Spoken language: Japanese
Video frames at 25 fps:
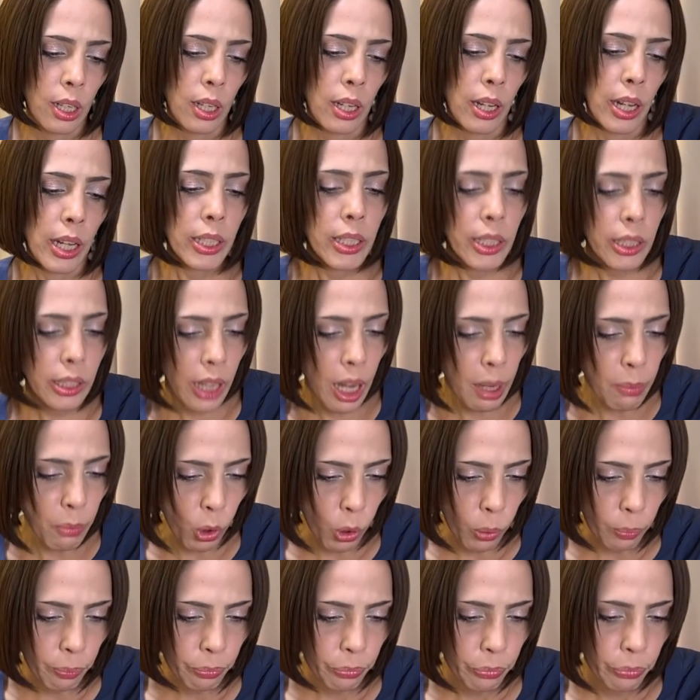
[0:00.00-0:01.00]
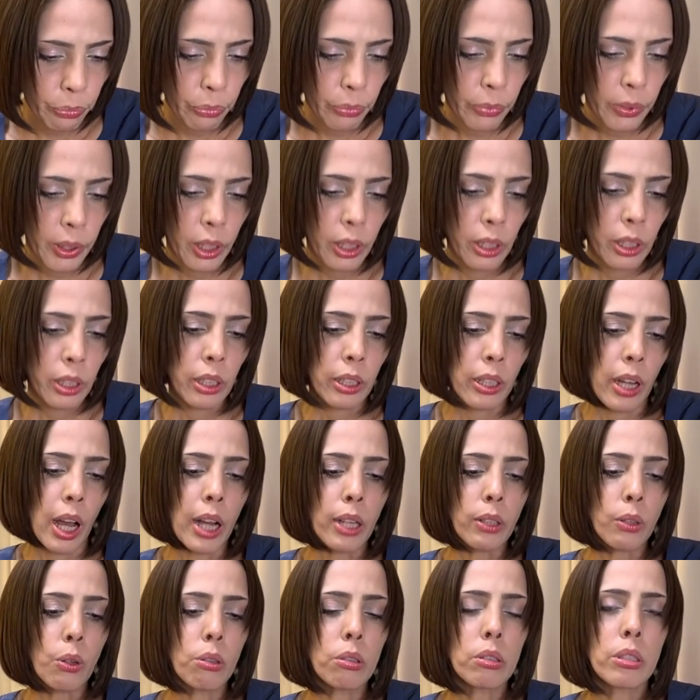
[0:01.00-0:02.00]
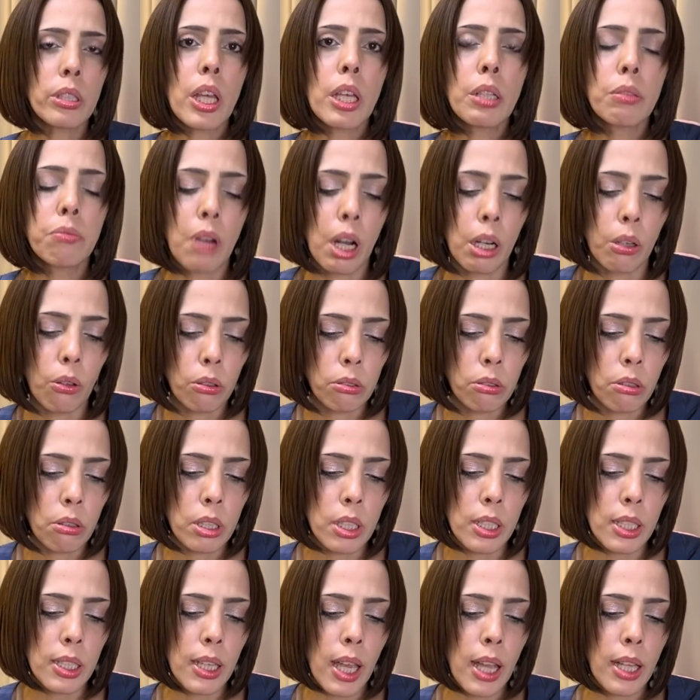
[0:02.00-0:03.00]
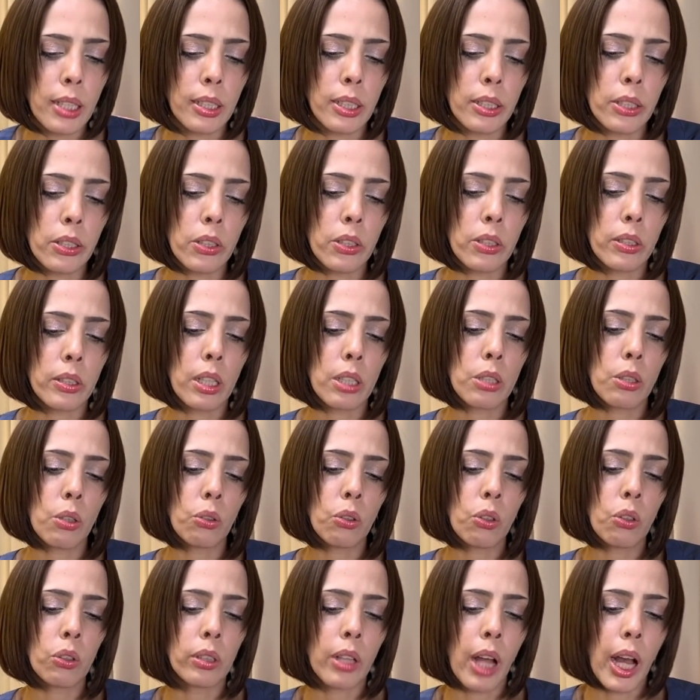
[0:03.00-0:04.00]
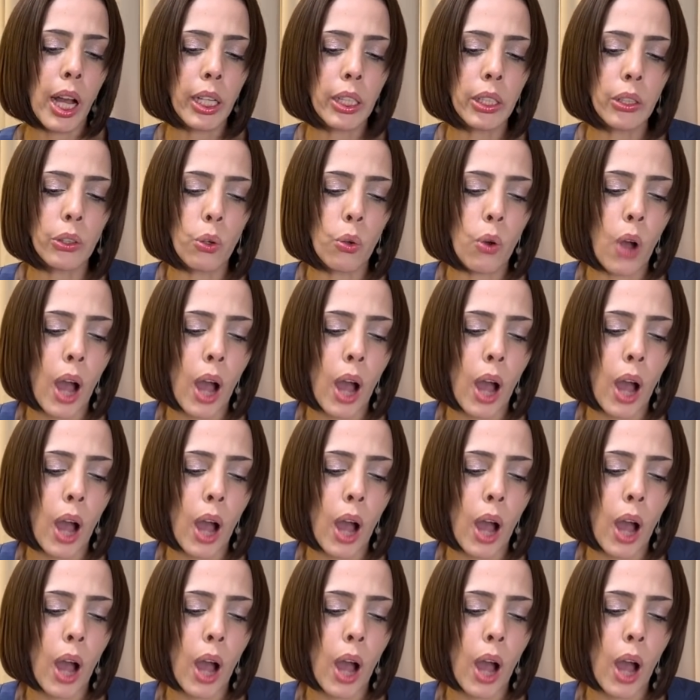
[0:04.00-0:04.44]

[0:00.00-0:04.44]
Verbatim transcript: えしかも、韓国政府はこの事件についてその内容を